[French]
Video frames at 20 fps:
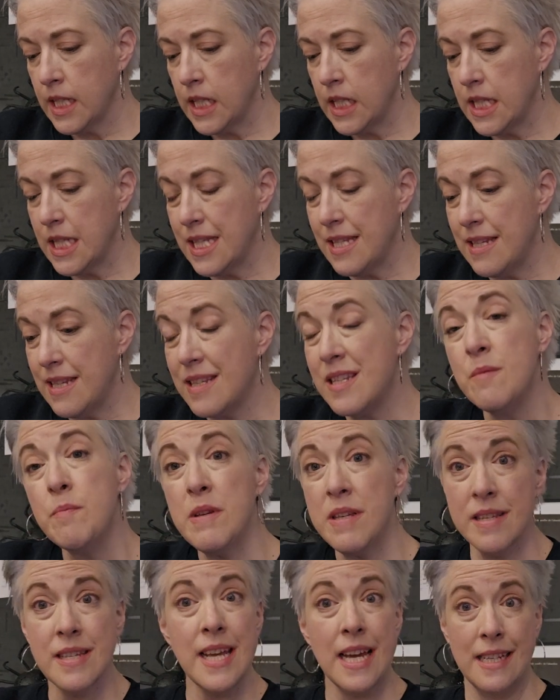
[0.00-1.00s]
des
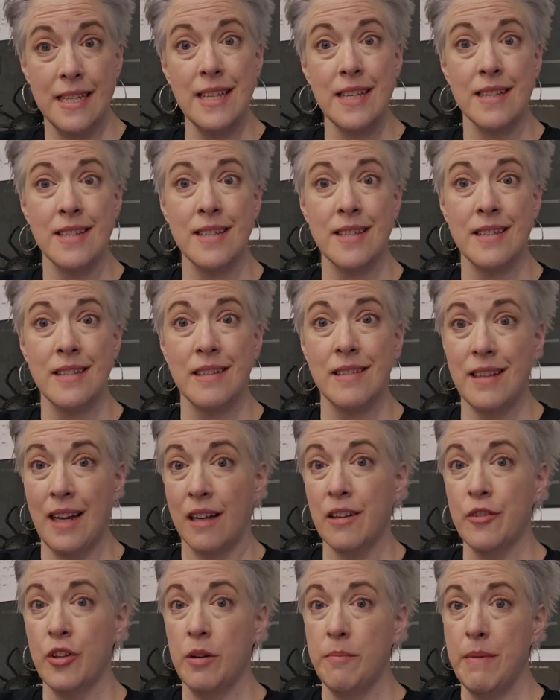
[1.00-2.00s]
spécialistes
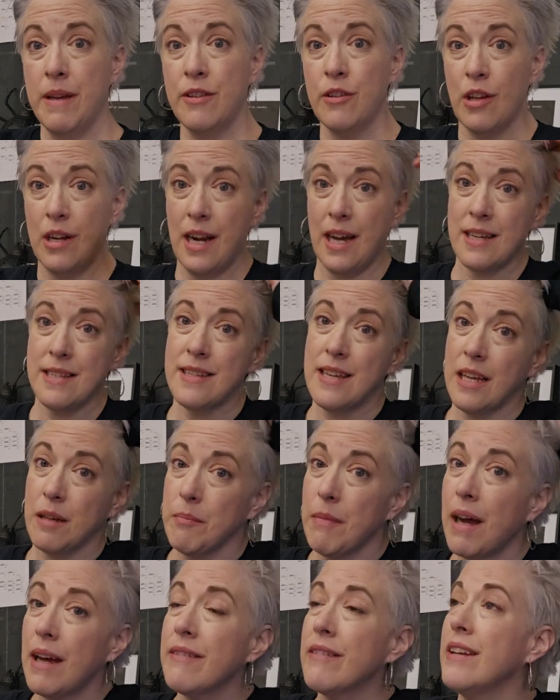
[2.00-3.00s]
dans le domaine de
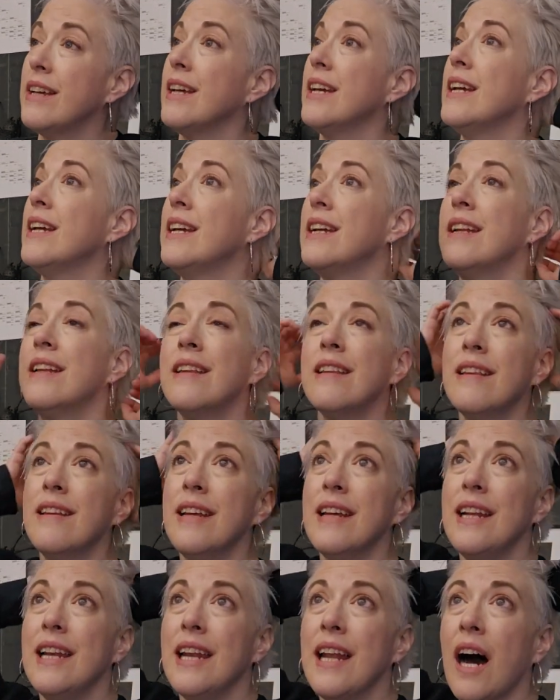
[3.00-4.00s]
l'enseignement des,
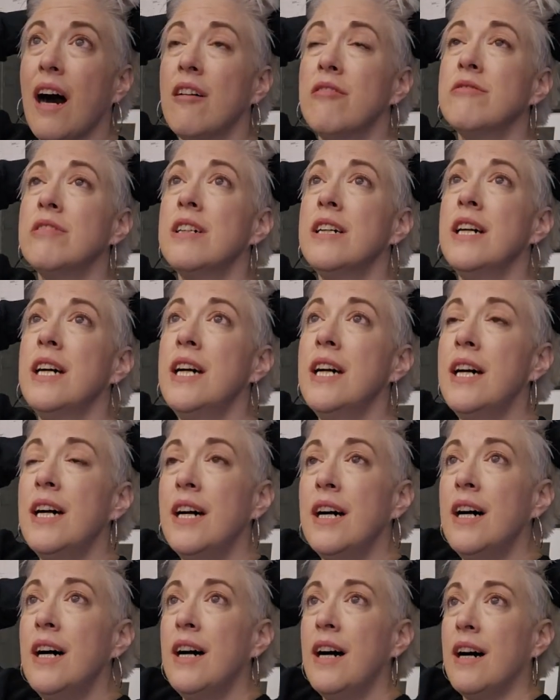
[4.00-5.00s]
langues,
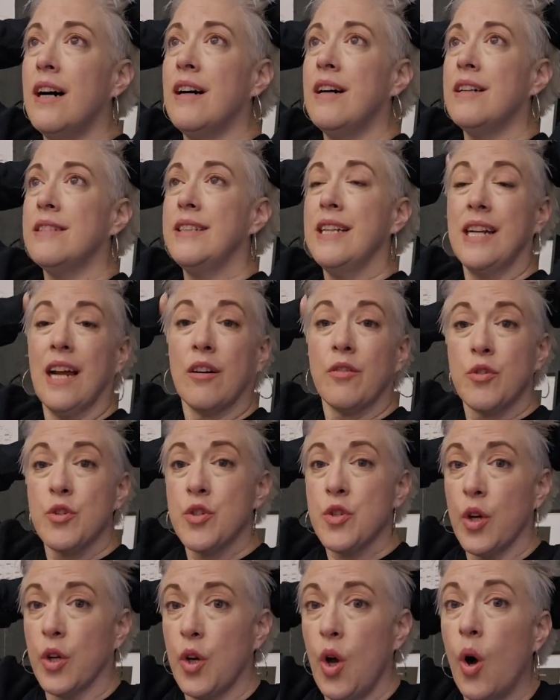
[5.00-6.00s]
euh, des langues
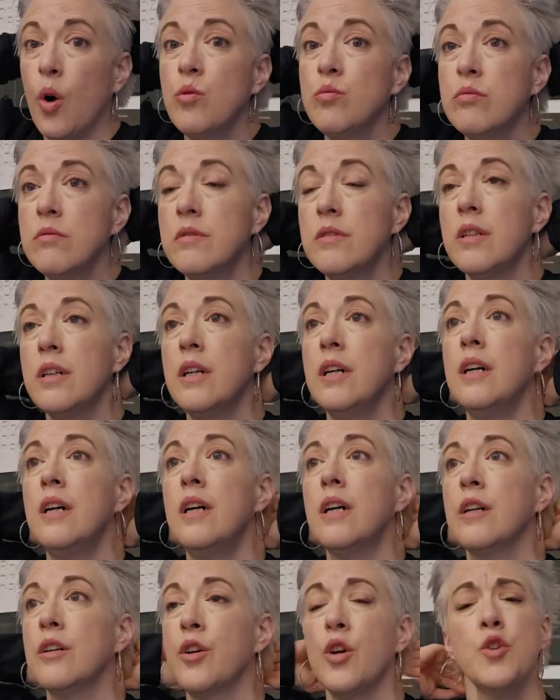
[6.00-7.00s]
secondes,
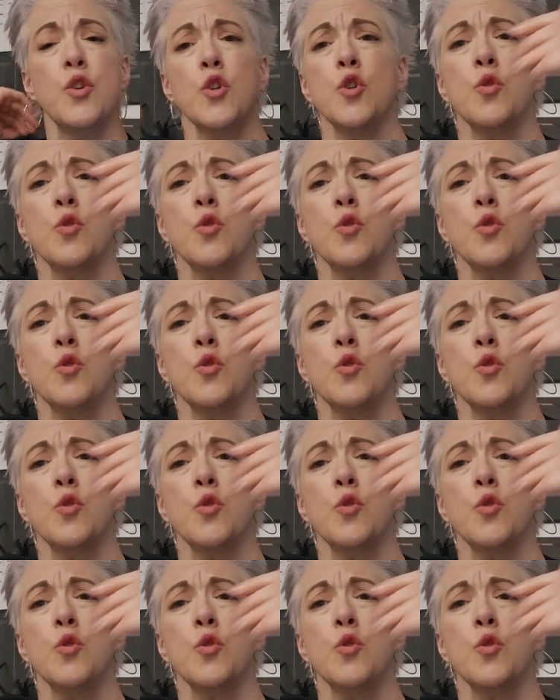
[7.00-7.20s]
que ce